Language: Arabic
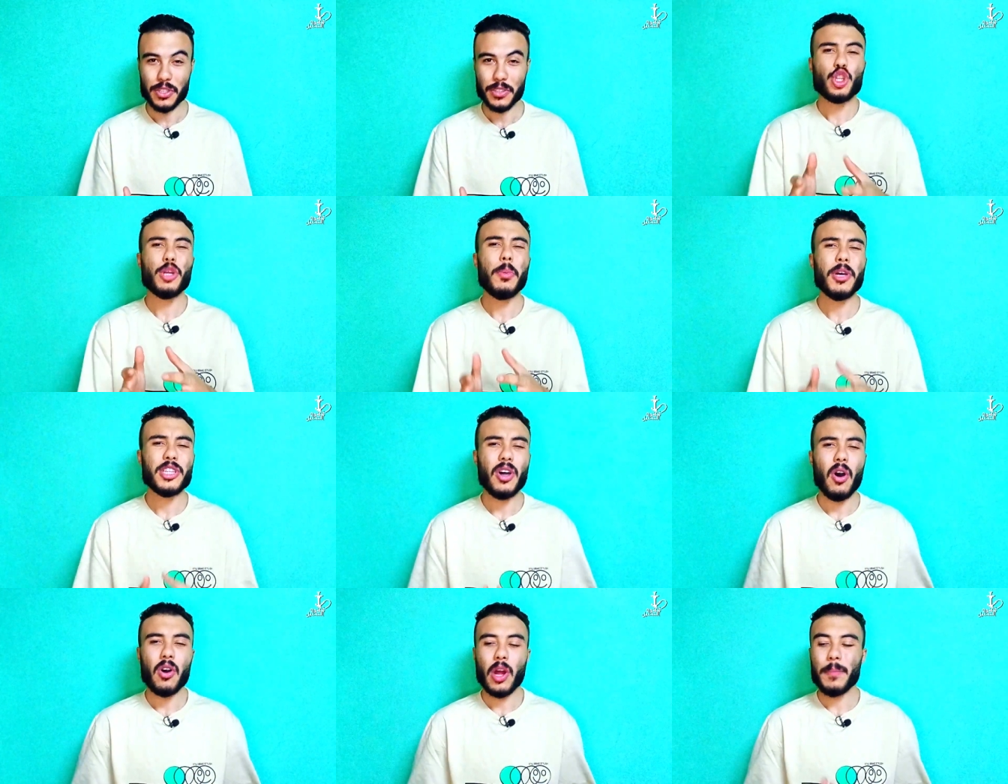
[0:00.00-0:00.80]
كنت
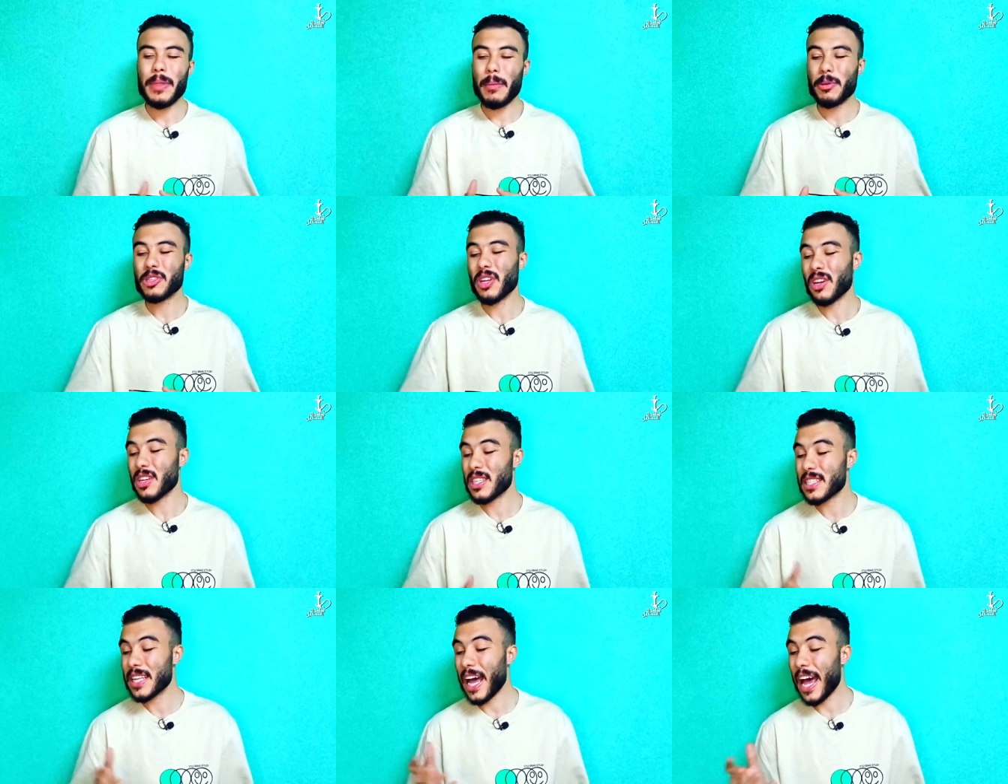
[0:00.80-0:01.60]
محتار ابدا
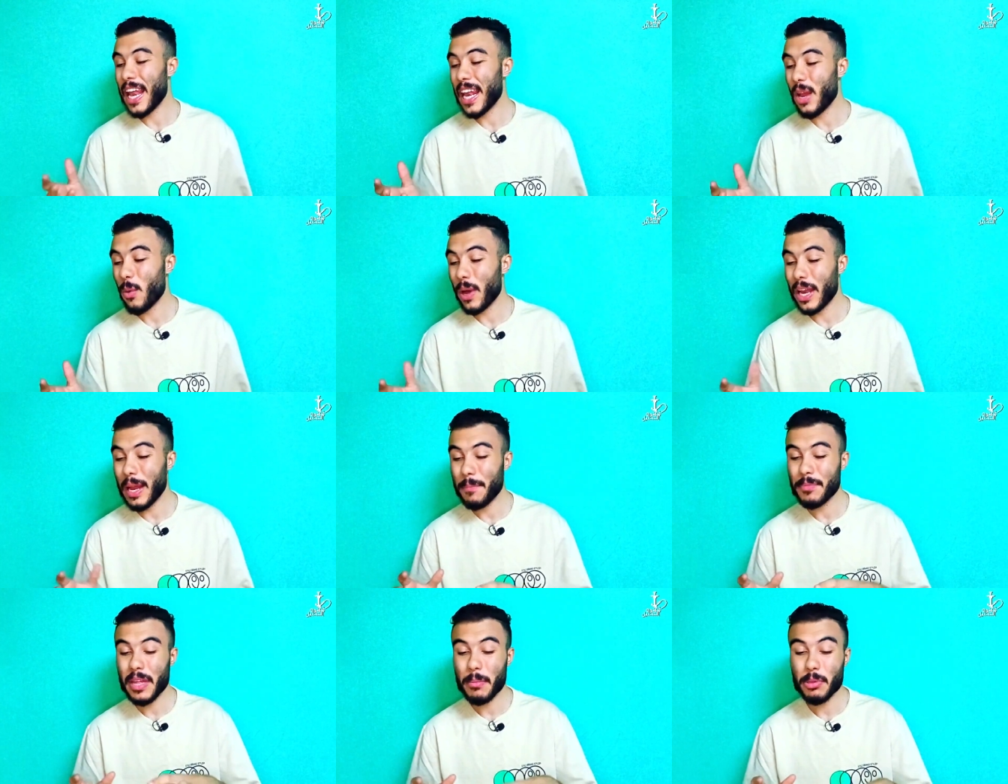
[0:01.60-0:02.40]
بالطريق السهل
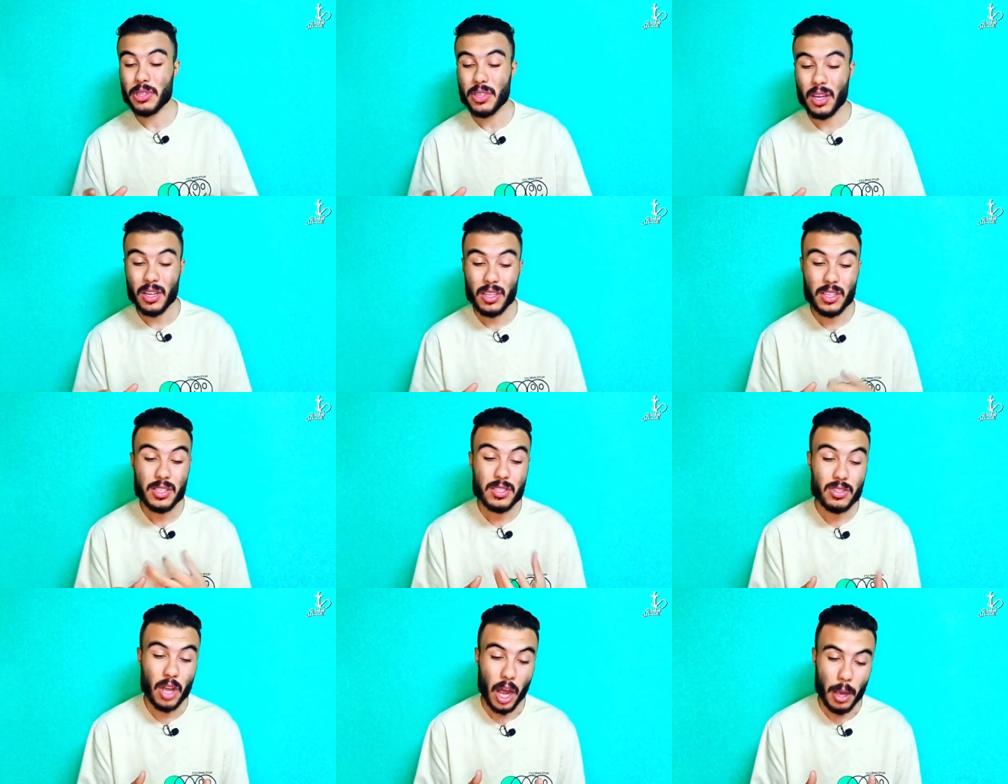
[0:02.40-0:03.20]
ولا ابدا بالطريق
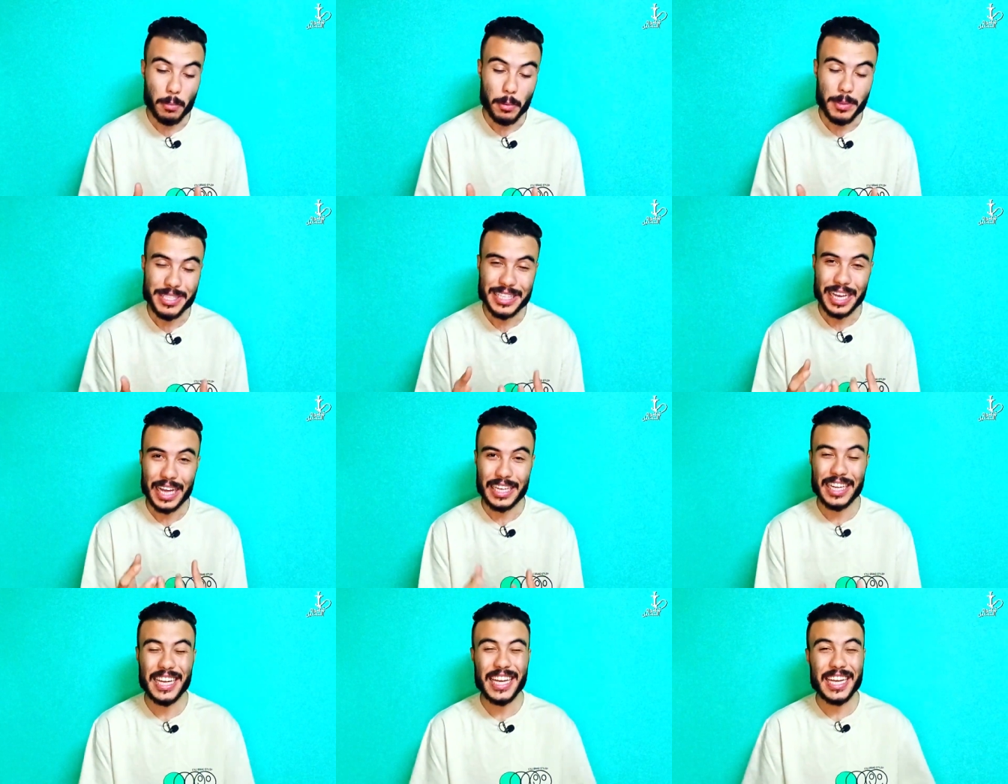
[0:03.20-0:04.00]
الصعب بس
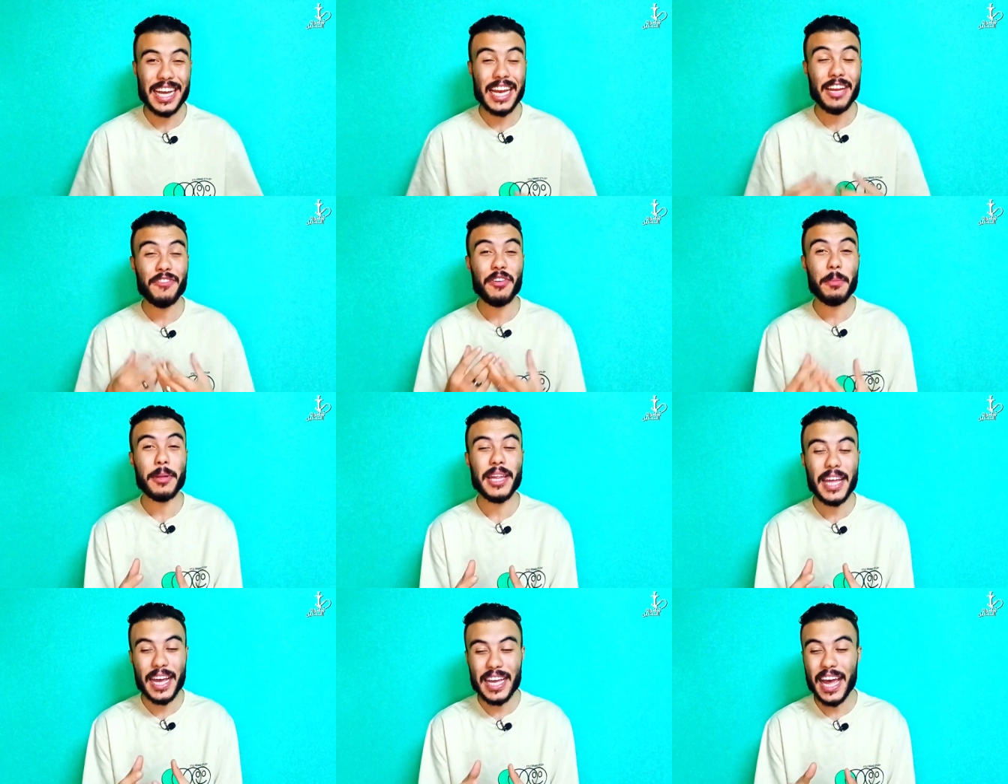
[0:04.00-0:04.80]
خلينا نتكلم في
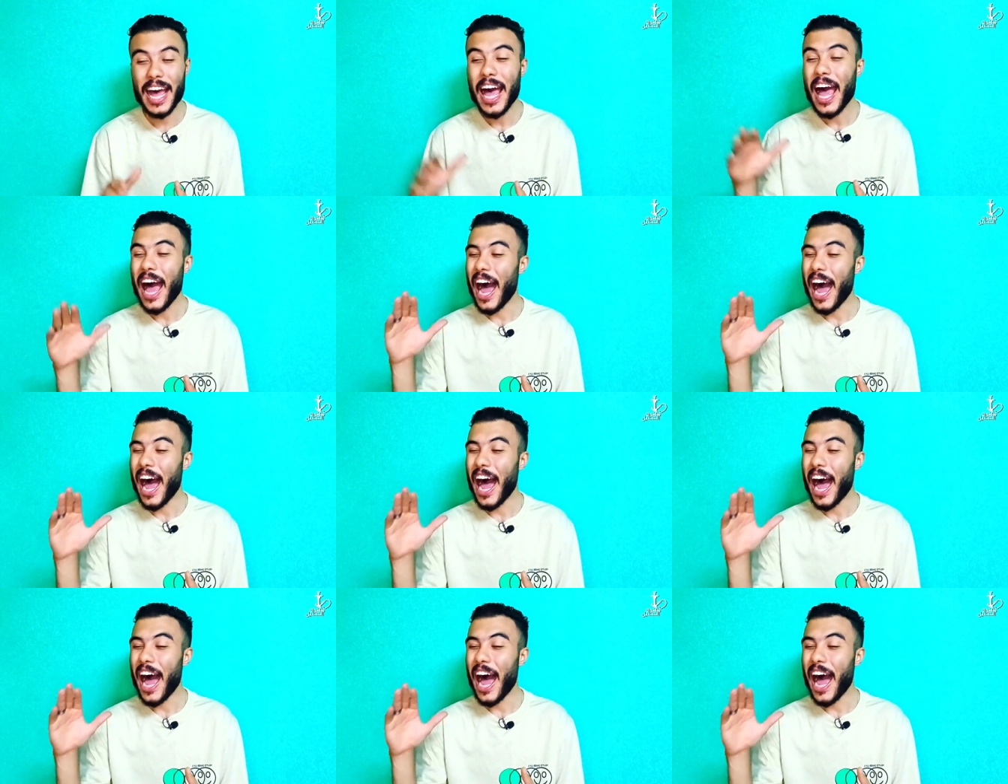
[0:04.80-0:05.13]
البدايه